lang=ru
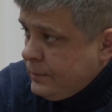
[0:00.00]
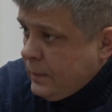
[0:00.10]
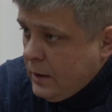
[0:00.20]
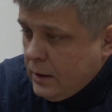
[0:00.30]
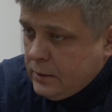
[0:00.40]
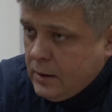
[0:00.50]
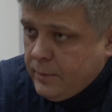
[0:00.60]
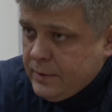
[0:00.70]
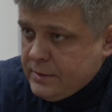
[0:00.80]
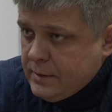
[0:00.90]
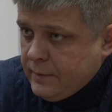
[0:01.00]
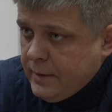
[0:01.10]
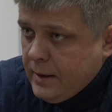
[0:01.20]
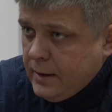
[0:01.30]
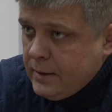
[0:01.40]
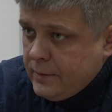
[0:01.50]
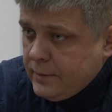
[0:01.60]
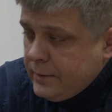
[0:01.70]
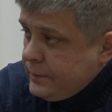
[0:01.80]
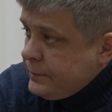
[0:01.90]
Виктор опубликовал в соцсетях
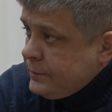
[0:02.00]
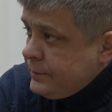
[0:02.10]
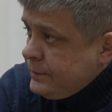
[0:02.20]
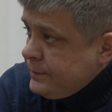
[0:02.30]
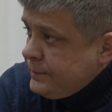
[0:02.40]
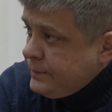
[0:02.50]
экстренный сбор.